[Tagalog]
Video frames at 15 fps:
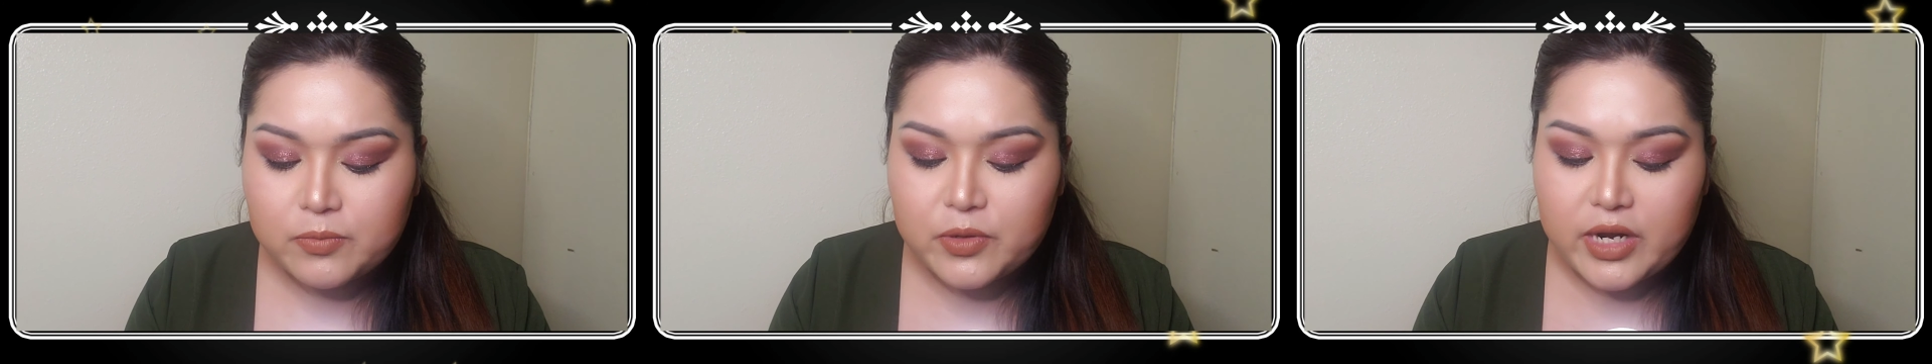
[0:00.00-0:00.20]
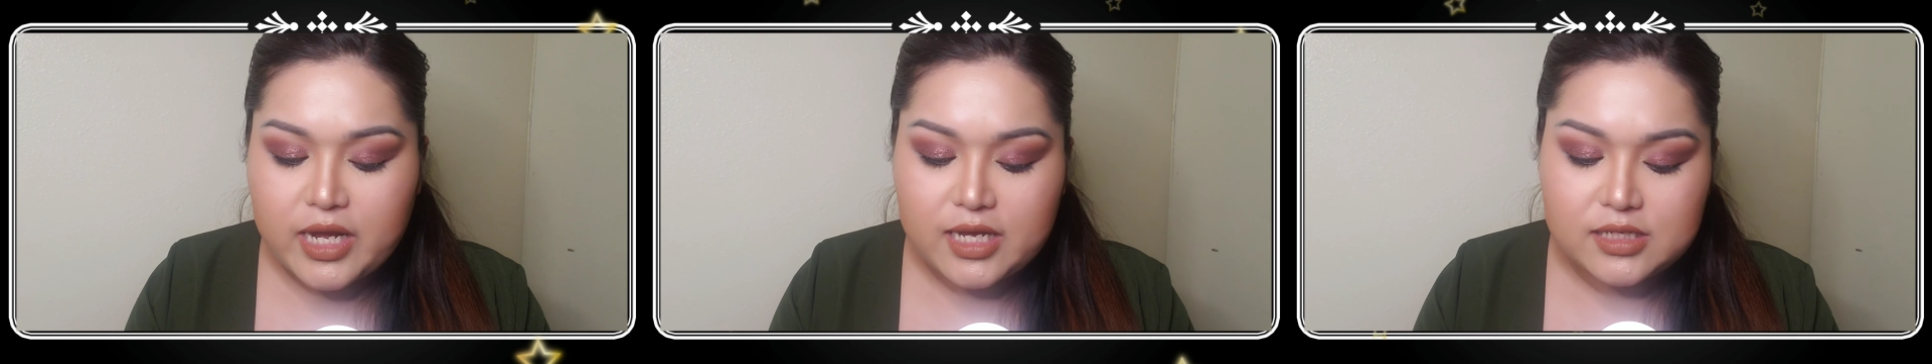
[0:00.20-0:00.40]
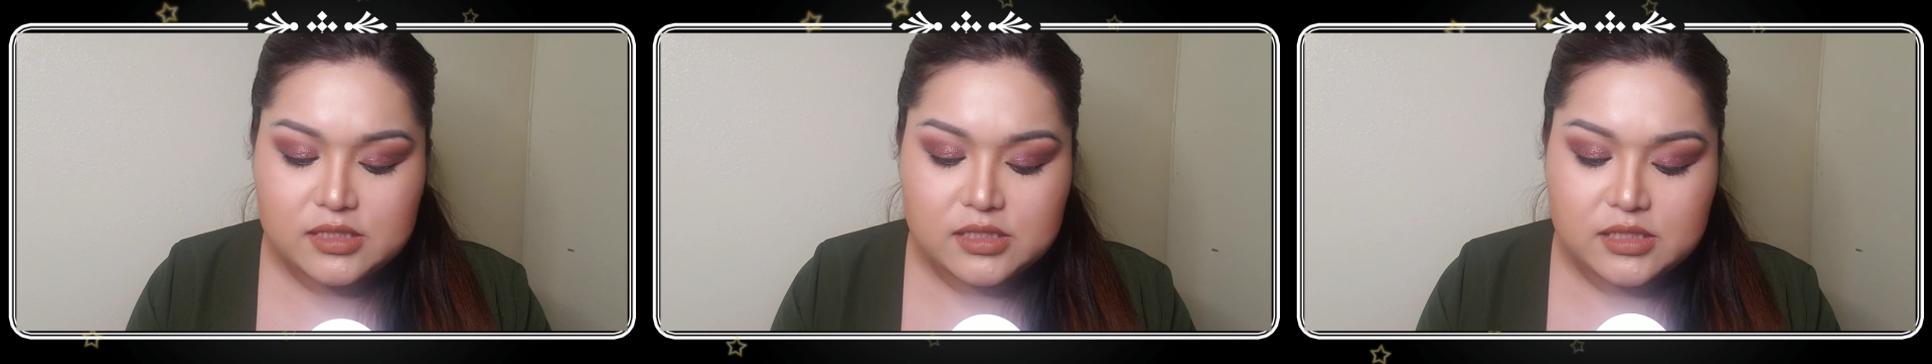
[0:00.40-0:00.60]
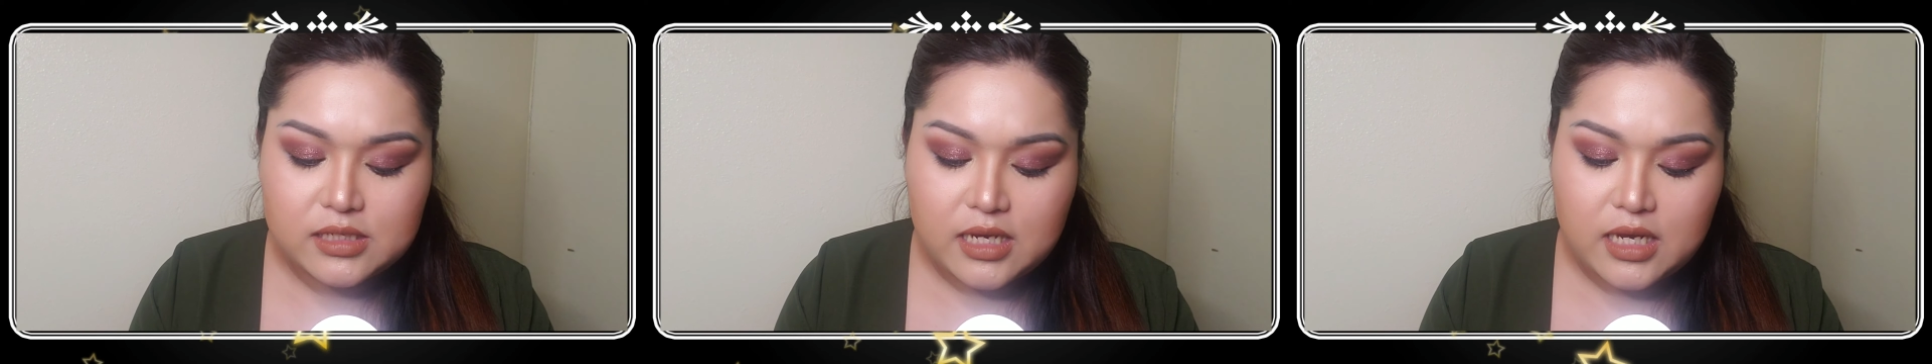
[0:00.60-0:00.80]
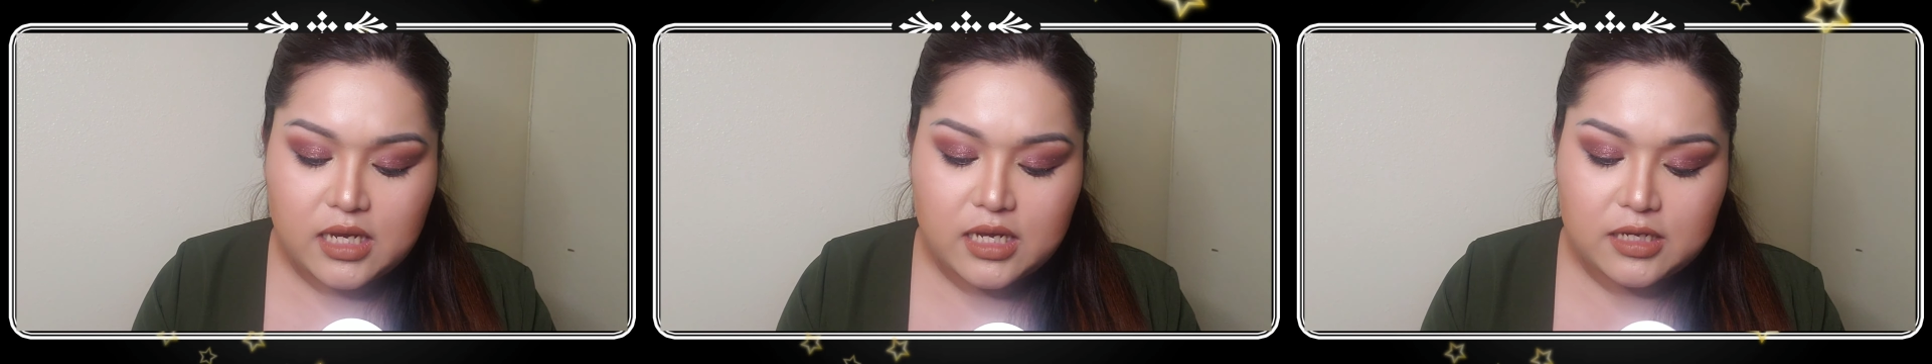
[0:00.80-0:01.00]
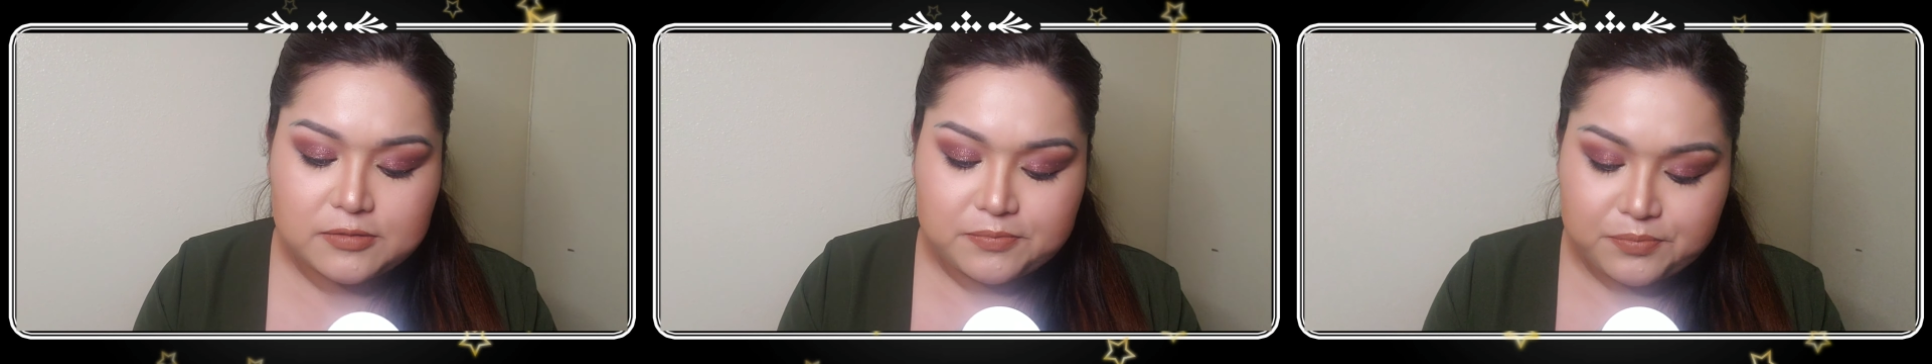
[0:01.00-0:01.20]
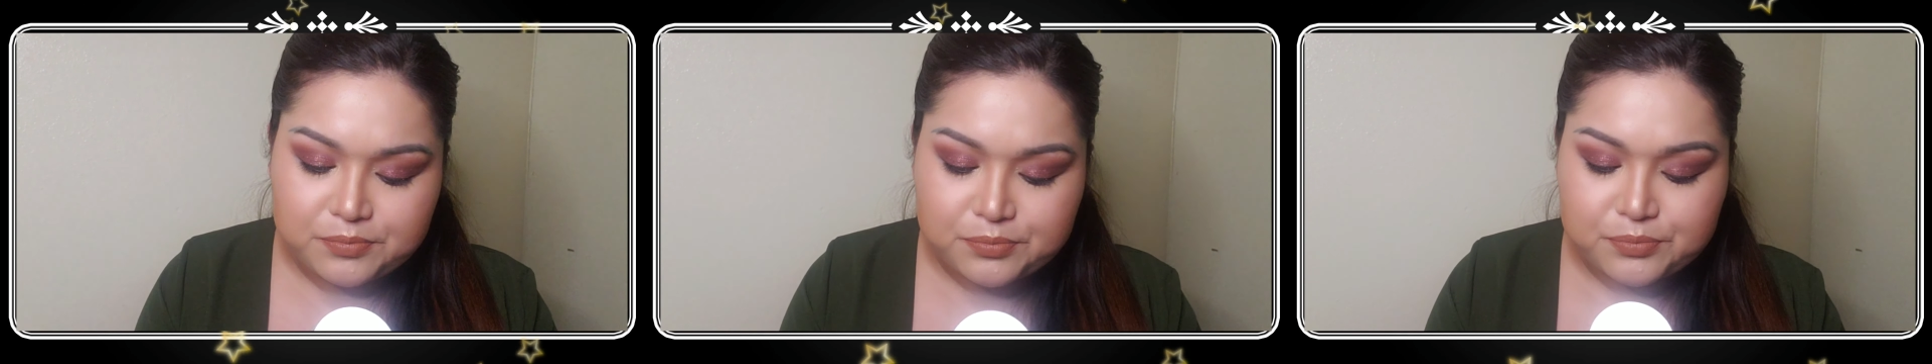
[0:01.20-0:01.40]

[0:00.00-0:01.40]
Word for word: Brands uh,